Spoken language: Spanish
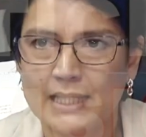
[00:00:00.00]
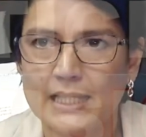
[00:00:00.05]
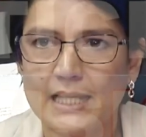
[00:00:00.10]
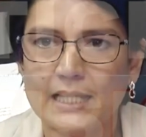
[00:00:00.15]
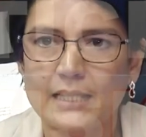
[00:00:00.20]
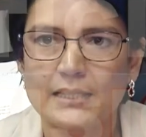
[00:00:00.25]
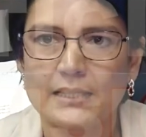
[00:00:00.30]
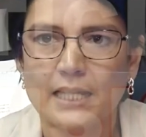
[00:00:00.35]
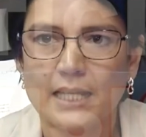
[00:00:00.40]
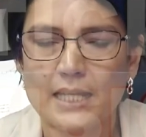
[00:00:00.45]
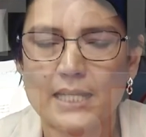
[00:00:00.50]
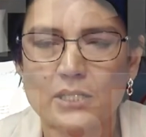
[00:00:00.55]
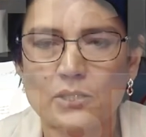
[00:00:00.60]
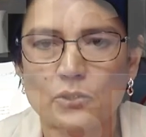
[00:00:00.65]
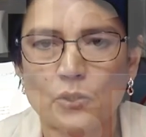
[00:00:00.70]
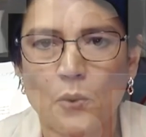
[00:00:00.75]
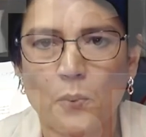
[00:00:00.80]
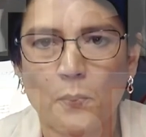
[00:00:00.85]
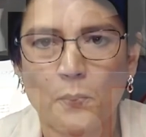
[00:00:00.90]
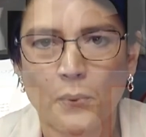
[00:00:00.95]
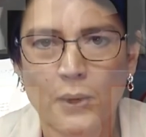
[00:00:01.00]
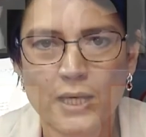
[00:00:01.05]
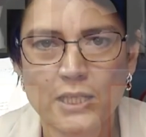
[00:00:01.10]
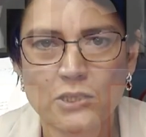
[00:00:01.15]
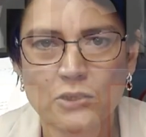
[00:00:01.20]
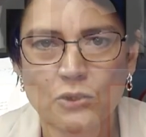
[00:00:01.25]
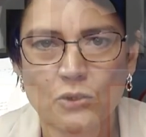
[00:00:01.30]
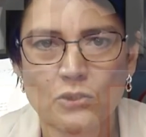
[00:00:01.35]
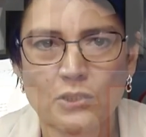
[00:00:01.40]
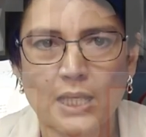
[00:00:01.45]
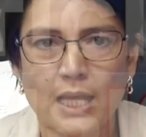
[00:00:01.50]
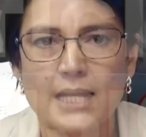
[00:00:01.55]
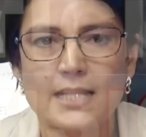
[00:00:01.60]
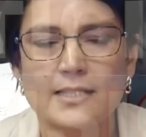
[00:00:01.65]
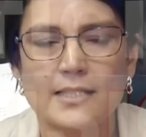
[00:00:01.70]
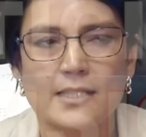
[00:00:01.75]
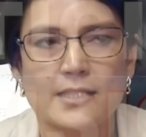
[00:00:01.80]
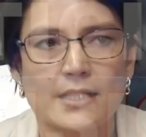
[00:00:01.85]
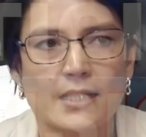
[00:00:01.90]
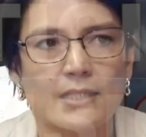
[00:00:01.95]
y entre estos puestos
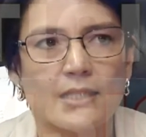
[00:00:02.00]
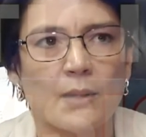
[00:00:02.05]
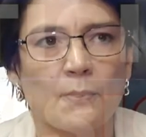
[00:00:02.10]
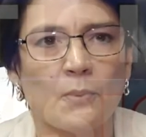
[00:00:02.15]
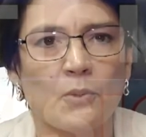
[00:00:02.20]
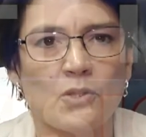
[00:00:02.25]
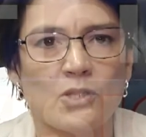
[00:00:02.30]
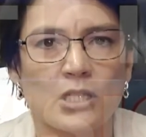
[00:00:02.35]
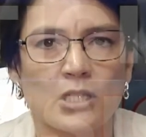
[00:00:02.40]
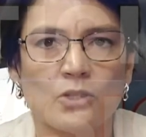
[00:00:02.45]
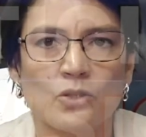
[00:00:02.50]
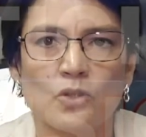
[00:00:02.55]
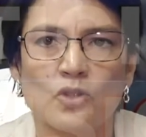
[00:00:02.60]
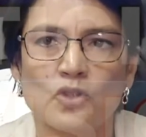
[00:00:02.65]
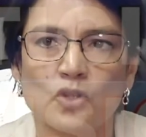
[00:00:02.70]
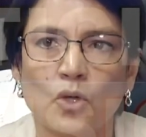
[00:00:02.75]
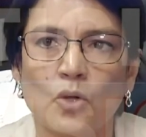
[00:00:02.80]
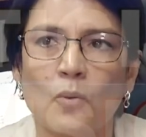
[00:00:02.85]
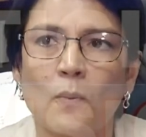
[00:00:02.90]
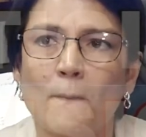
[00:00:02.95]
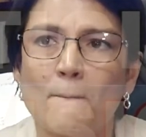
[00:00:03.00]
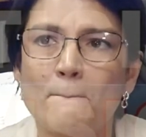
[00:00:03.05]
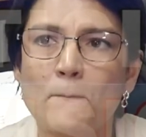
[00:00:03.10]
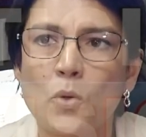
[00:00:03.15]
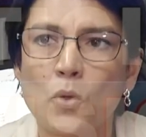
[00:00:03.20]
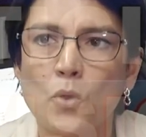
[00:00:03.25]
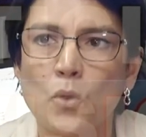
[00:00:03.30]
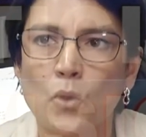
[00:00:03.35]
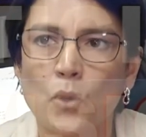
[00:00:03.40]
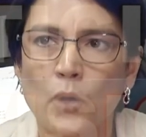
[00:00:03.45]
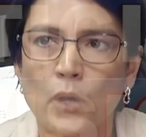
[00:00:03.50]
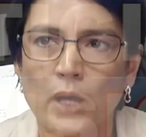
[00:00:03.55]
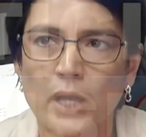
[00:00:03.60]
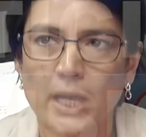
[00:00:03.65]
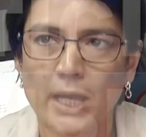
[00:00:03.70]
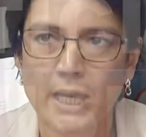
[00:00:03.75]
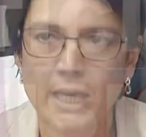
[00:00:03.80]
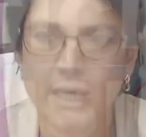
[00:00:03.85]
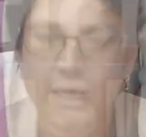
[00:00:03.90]
el 60% son mujeres.